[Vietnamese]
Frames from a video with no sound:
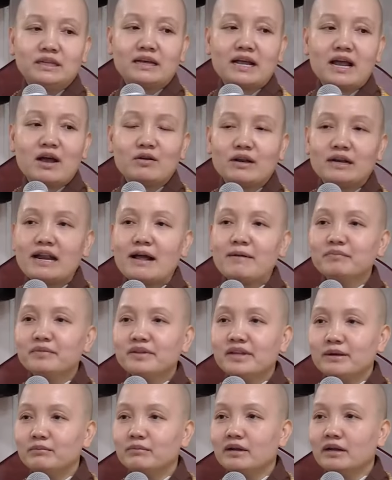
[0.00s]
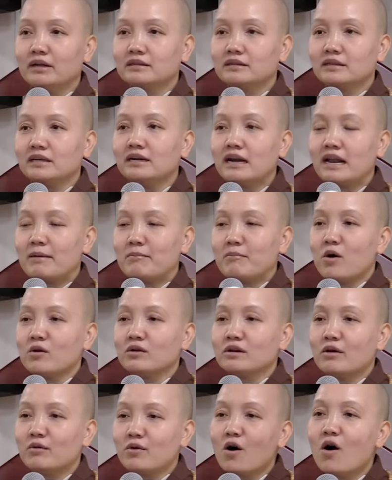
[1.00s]
tỳ kheo này đắm nhiễm mà, tức là
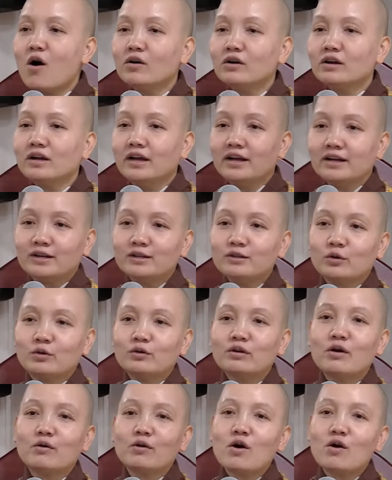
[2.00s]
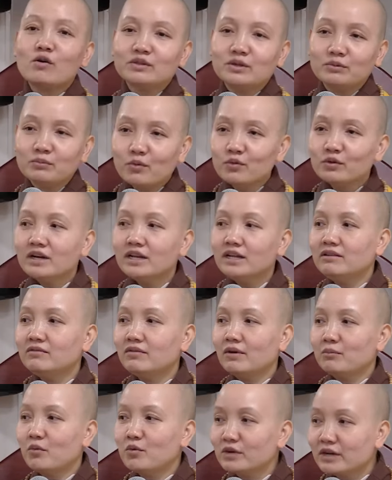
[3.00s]
món nào ngon, cái chỗ nào ngon thì muốn đi
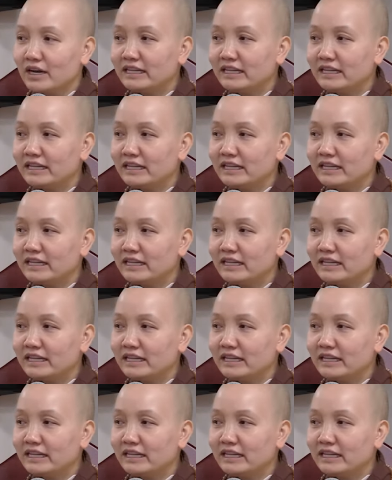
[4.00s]
và muốn